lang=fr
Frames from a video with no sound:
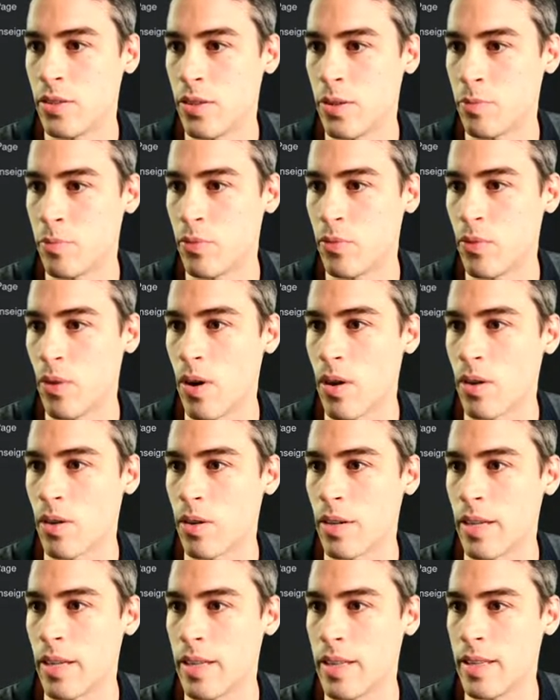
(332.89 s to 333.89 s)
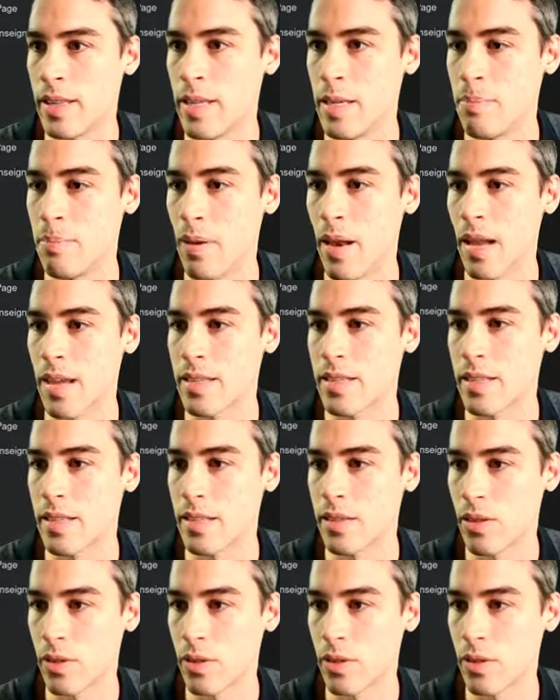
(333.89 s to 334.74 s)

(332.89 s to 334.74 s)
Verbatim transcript: de pouvoir les déplacer.